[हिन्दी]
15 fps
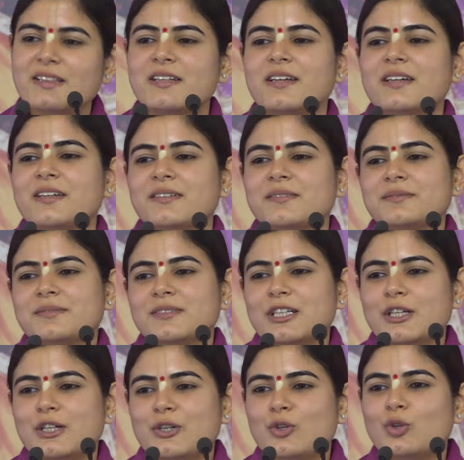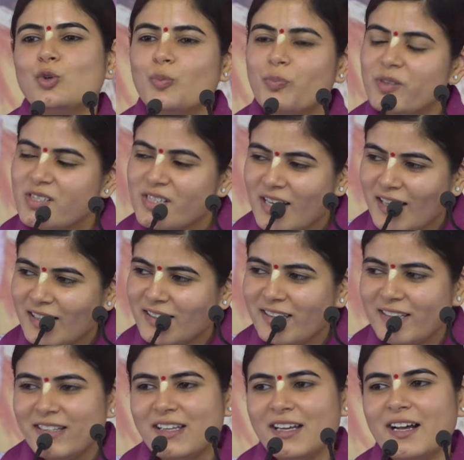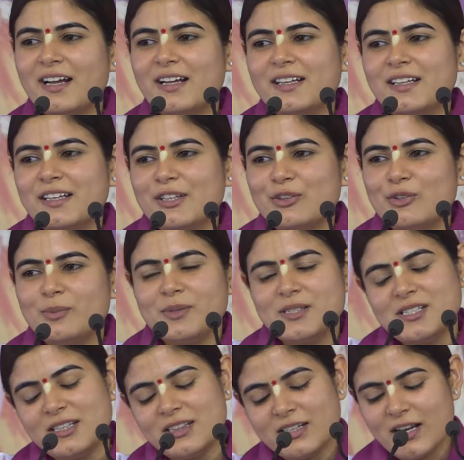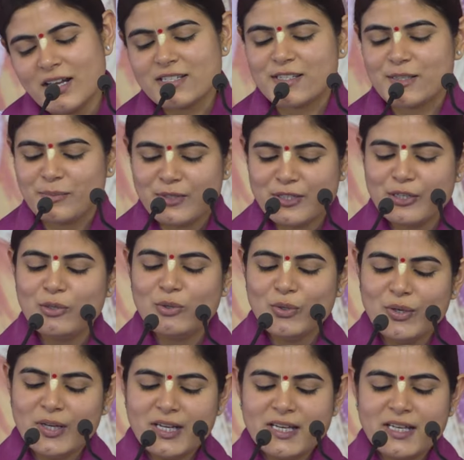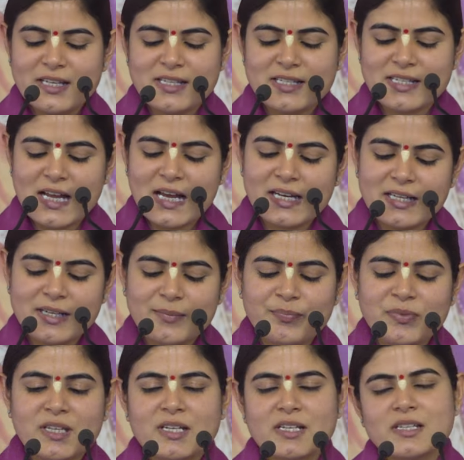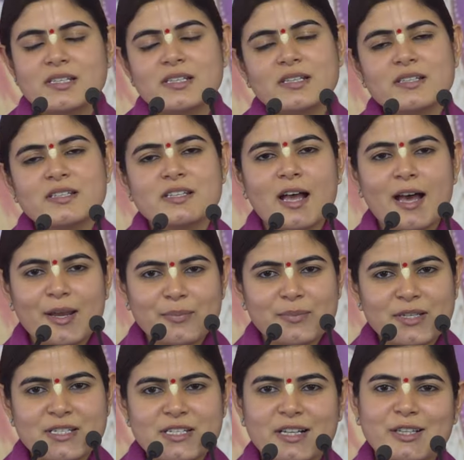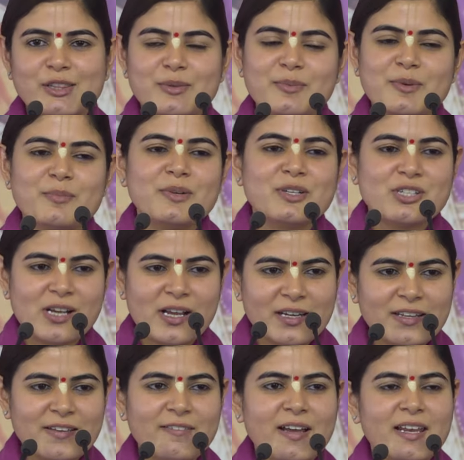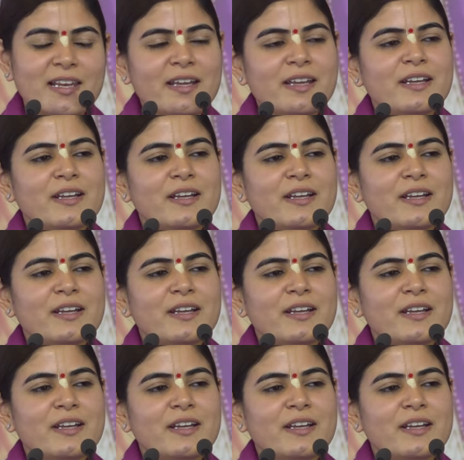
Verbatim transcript: थे रूप इसका दे दिया तो बस इतना समझ लो कि सारे संसार में जगत में बचाने वाले